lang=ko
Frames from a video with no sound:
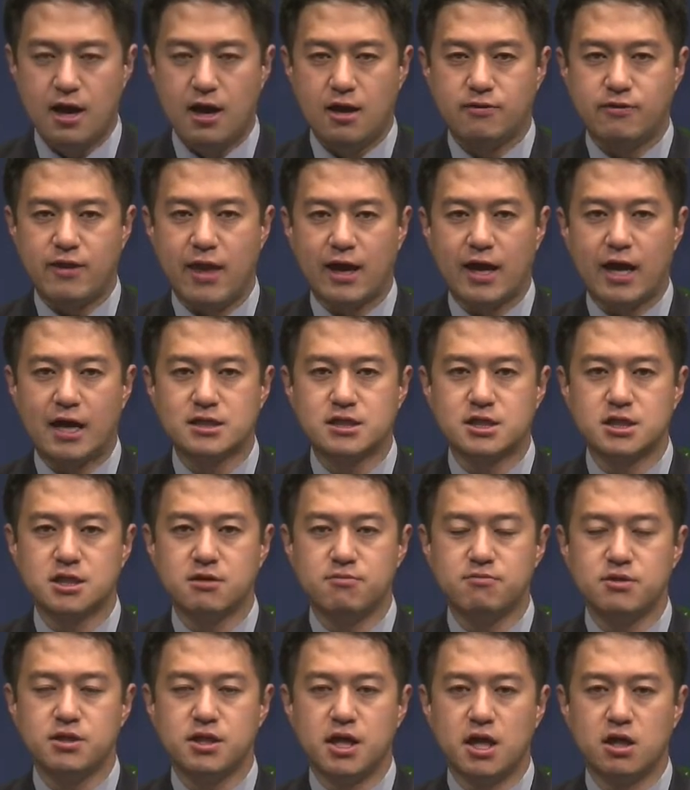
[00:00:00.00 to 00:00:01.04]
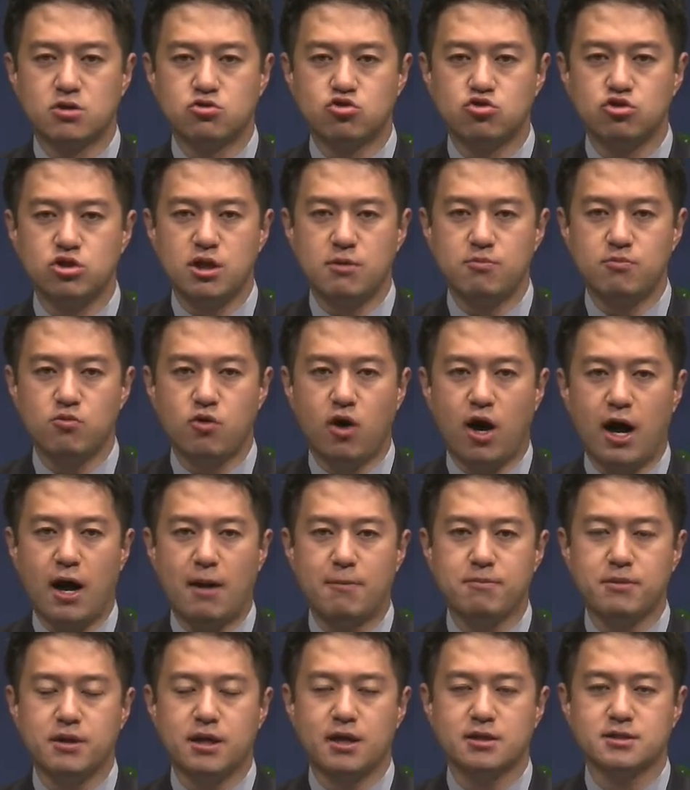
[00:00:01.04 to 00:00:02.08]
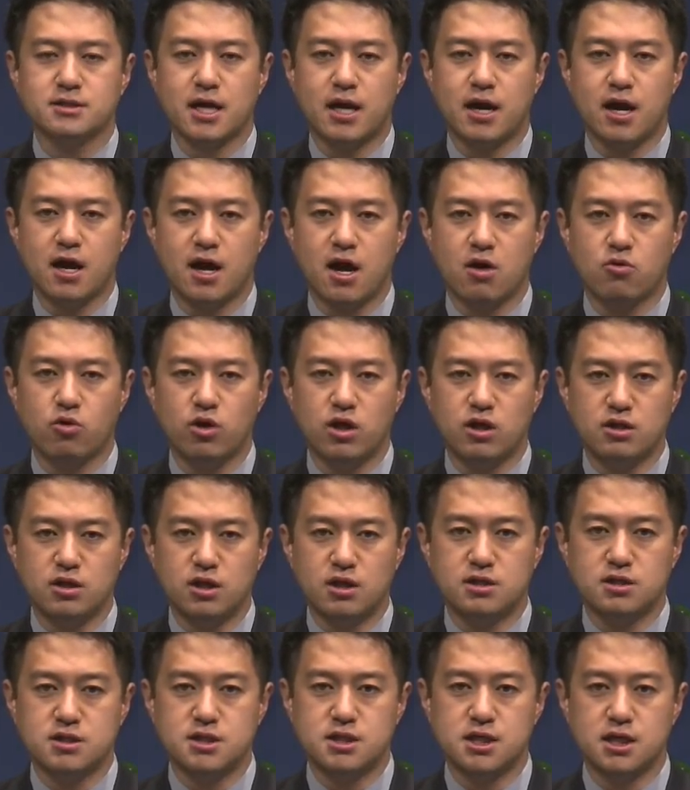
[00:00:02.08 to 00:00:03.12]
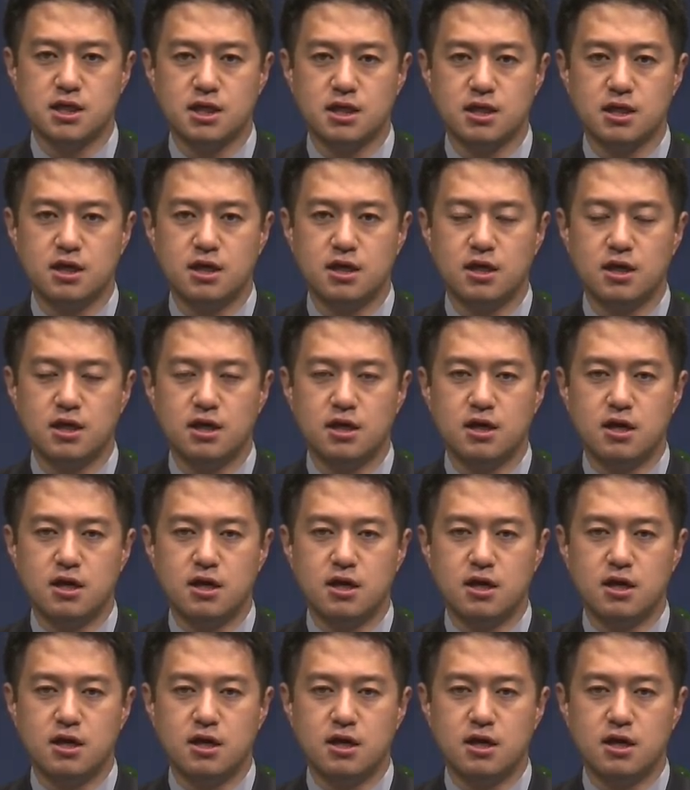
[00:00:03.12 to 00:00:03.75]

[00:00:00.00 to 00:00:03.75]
내가 지금 예수님과 함께 살아가고 있는지,